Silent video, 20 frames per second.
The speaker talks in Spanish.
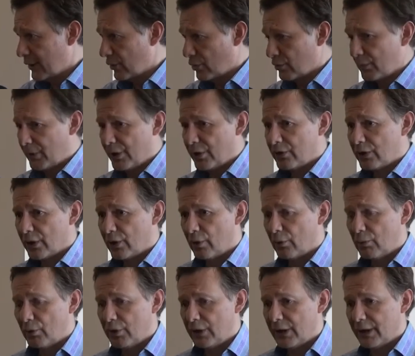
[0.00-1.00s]
en los medios de
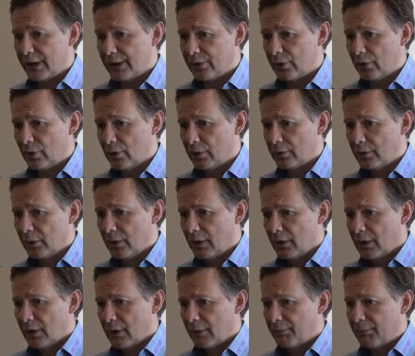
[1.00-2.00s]
comunicación
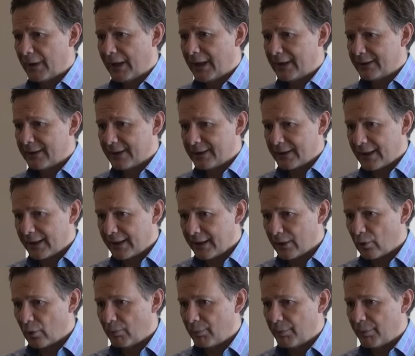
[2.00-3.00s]
para tratar de,